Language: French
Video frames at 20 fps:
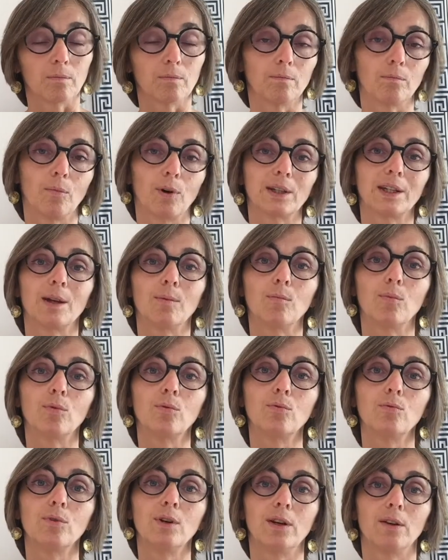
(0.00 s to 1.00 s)
Moi qui aime
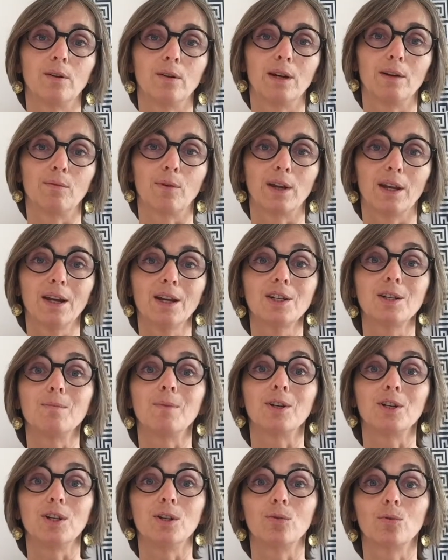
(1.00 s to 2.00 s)
beaucoup les, voyages,
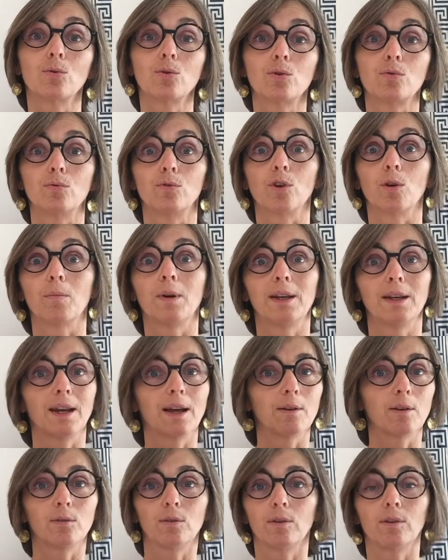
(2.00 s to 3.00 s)
imaginons que je vous emmène
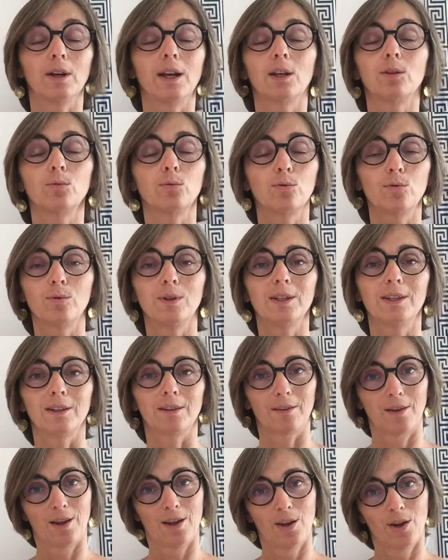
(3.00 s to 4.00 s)
là, là tout de suite
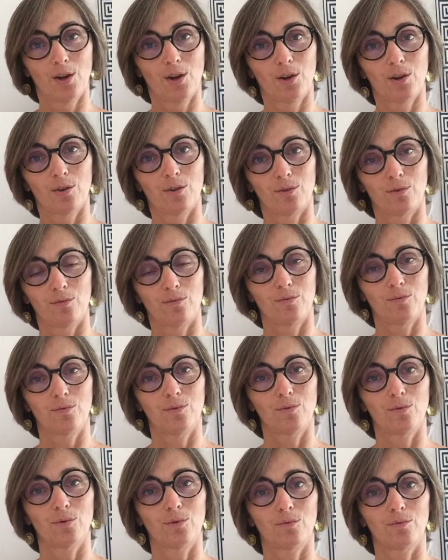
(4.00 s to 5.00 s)
je
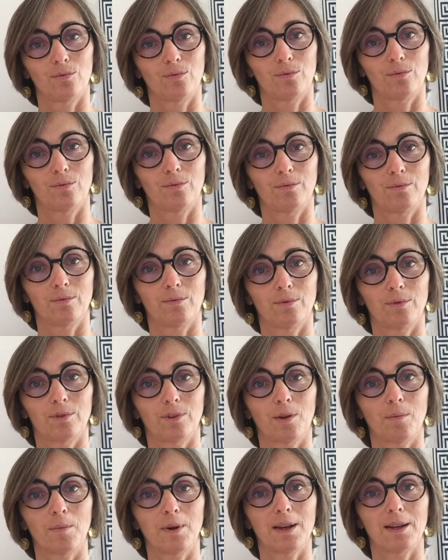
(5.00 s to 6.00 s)
vous,
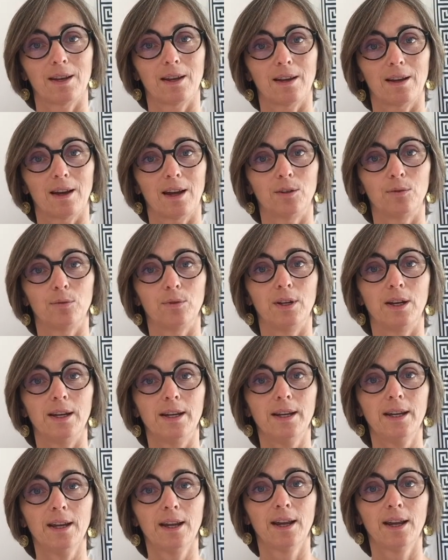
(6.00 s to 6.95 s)
emmène à, New Delhi,